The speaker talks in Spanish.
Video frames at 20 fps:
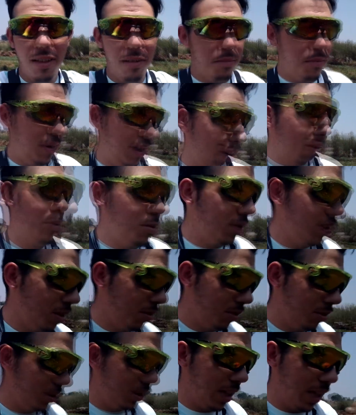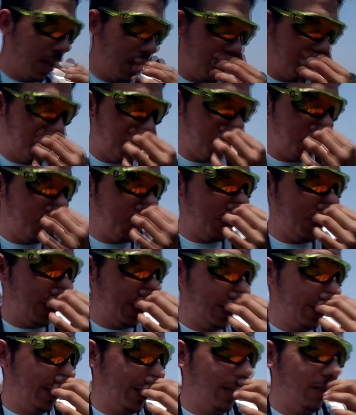vinimos a unos tajitos,
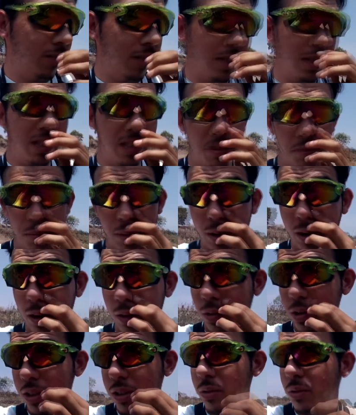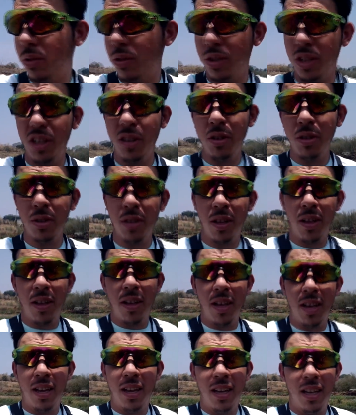este, unas desembocaduras de unos ríos
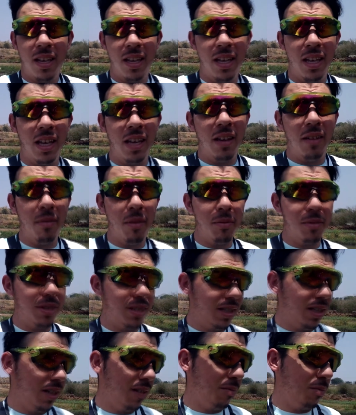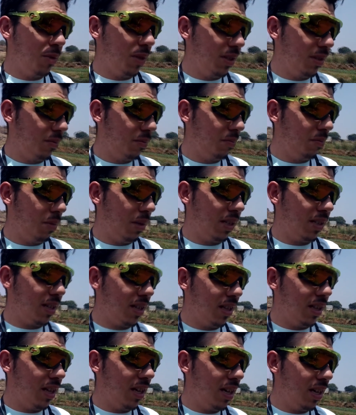y vamos a hacer pues
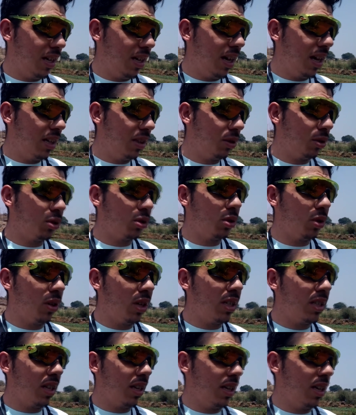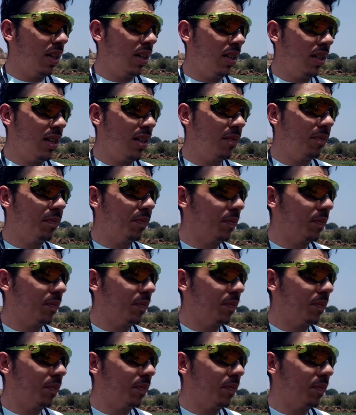pesca de, hay tostones aquí, ¿verdad?